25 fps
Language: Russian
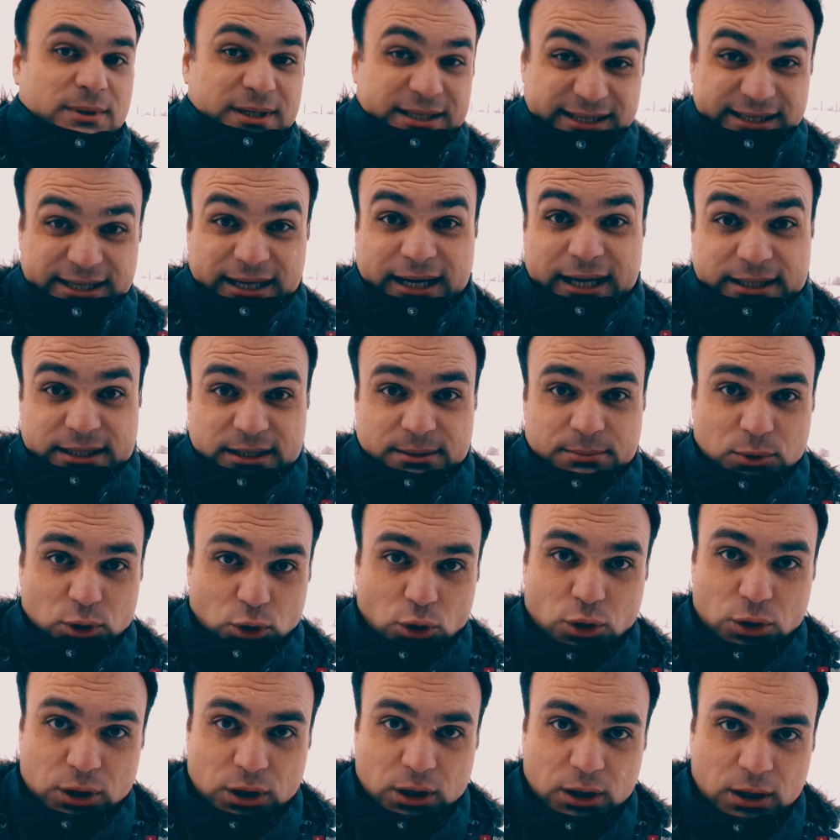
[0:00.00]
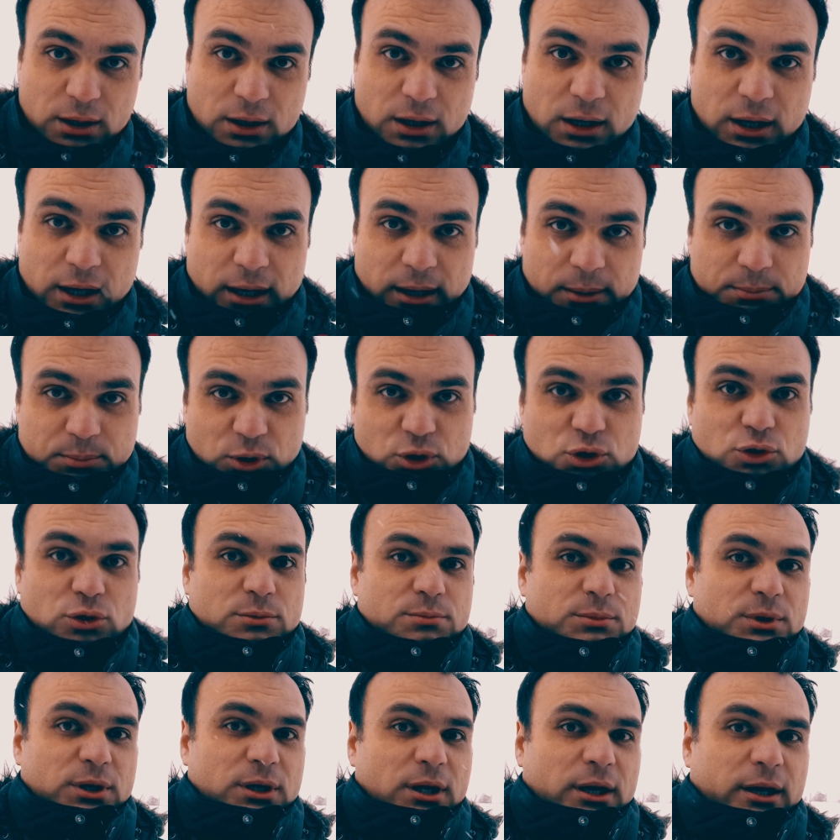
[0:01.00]
Кстати, многие пишут
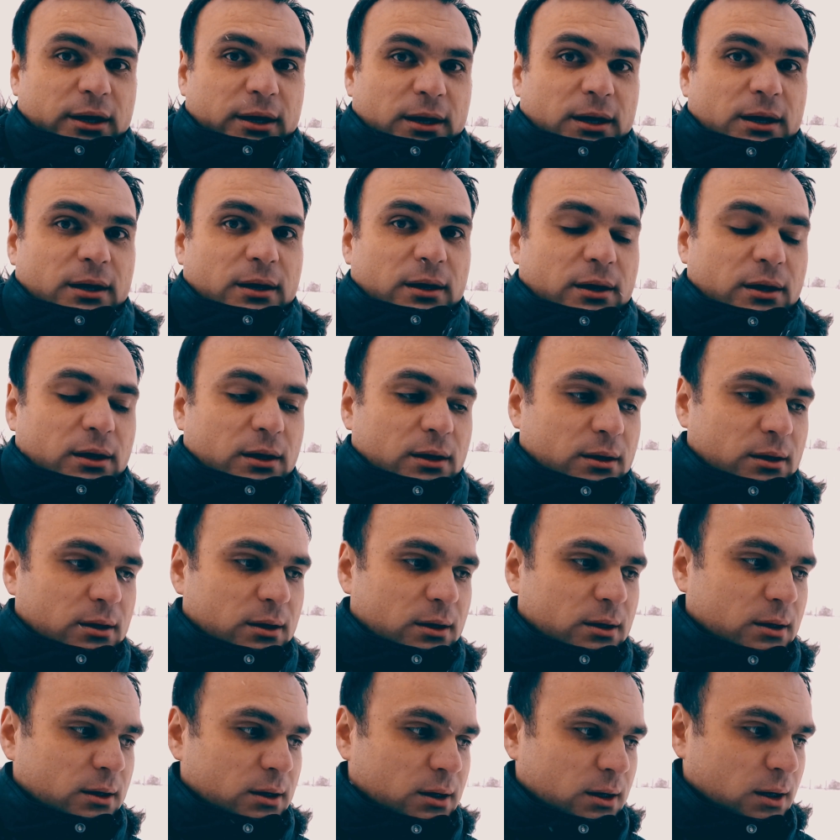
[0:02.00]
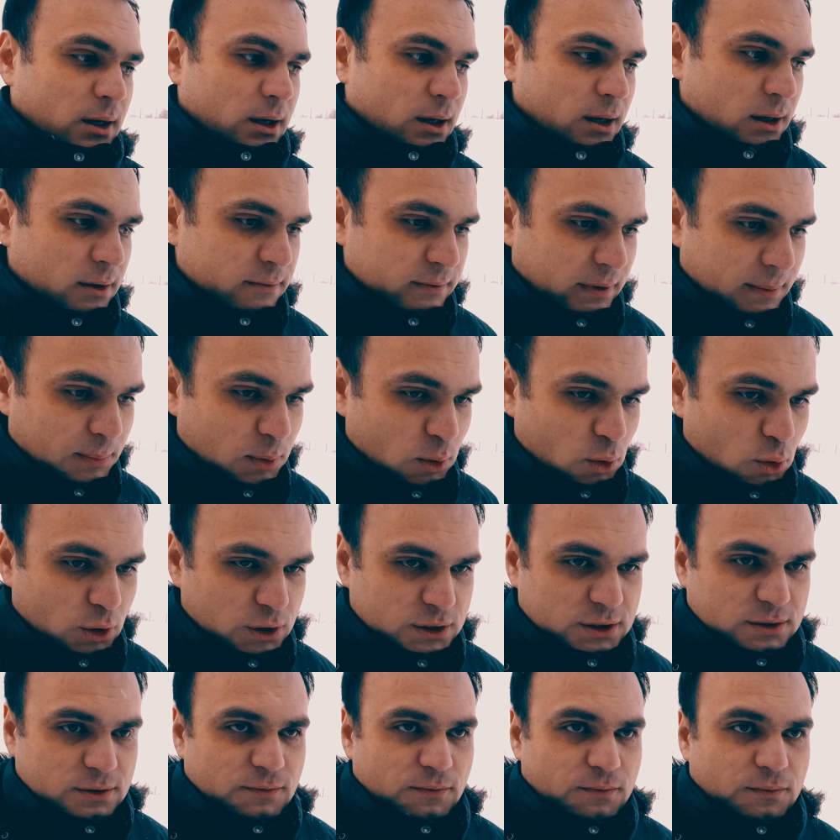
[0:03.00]
мне Э,
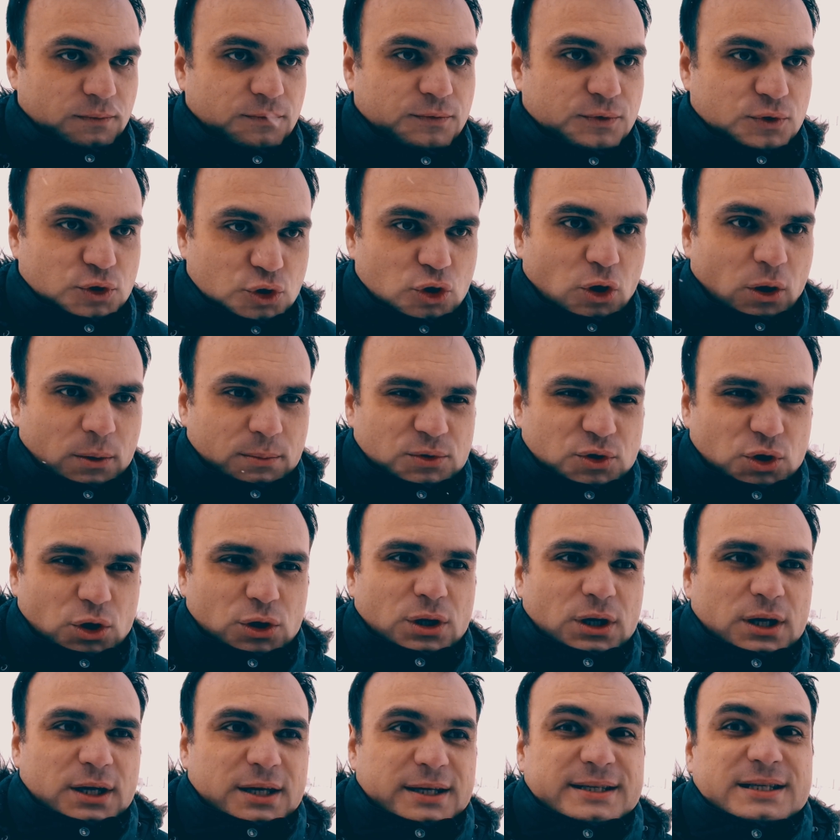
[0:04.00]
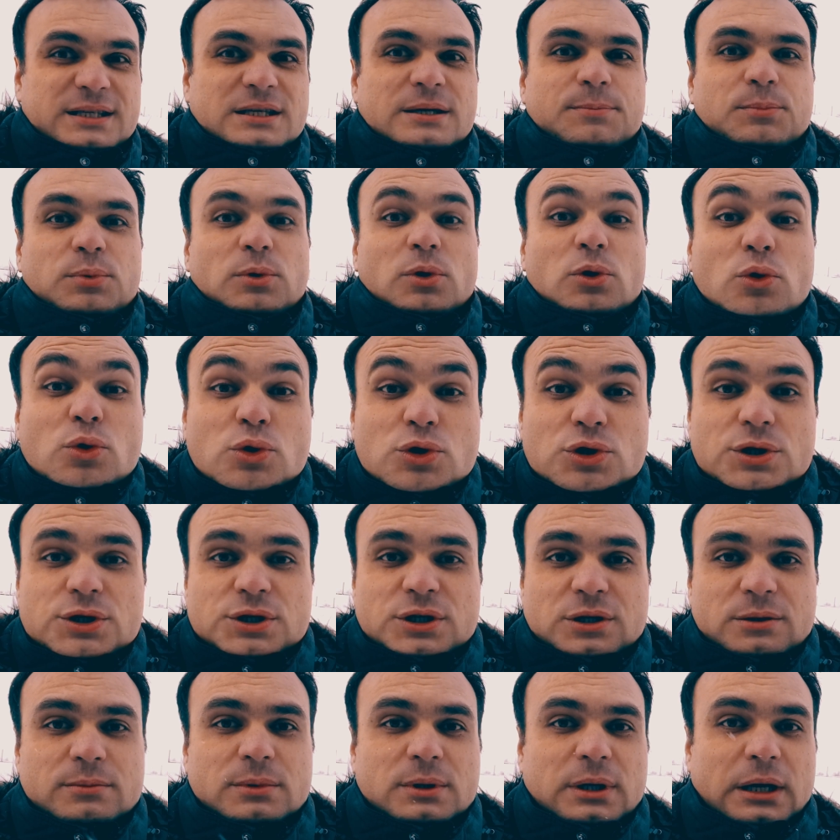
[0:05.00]
вопрос, в чем все-таки СИП лучше,
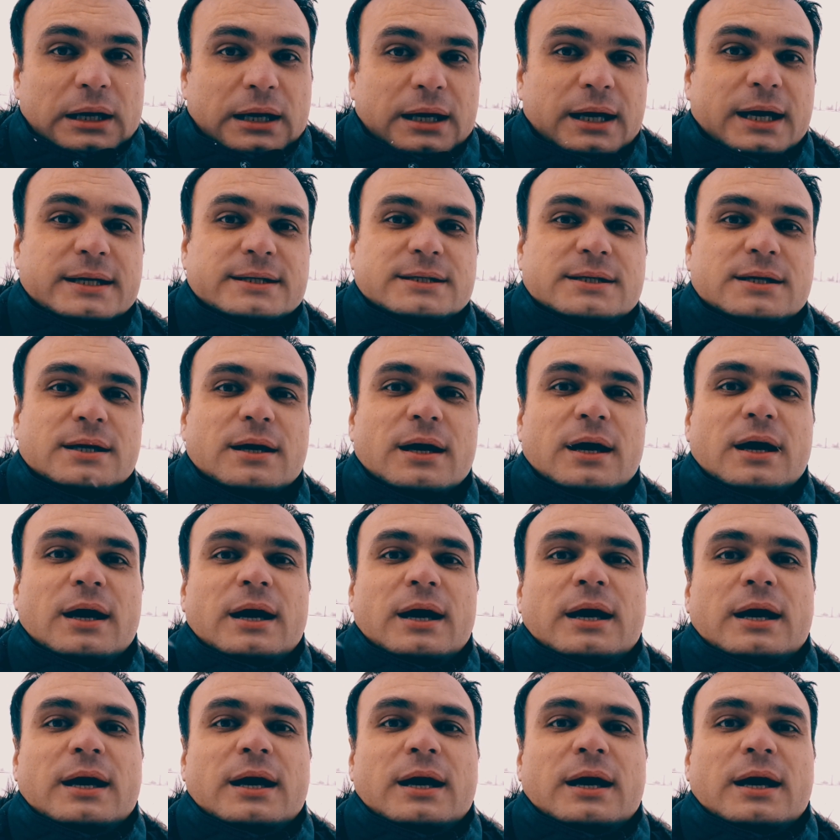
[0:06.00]
чем каркасник.